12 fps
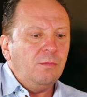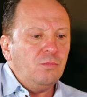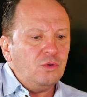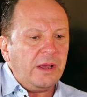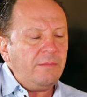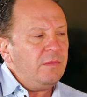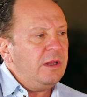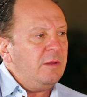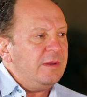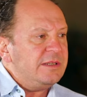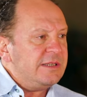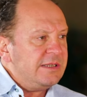Buna
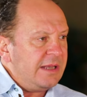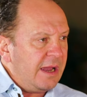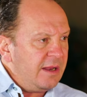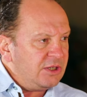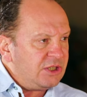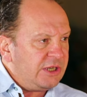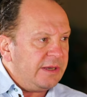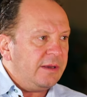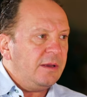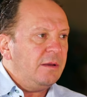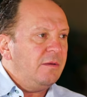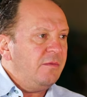limitsiz yerli
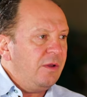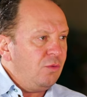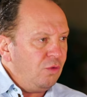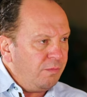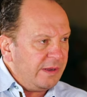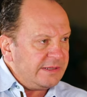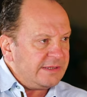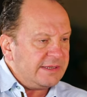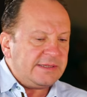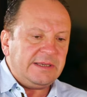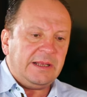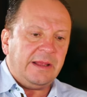içki ve düğün
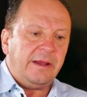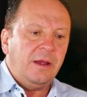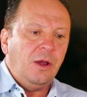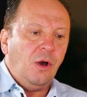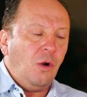pastası ile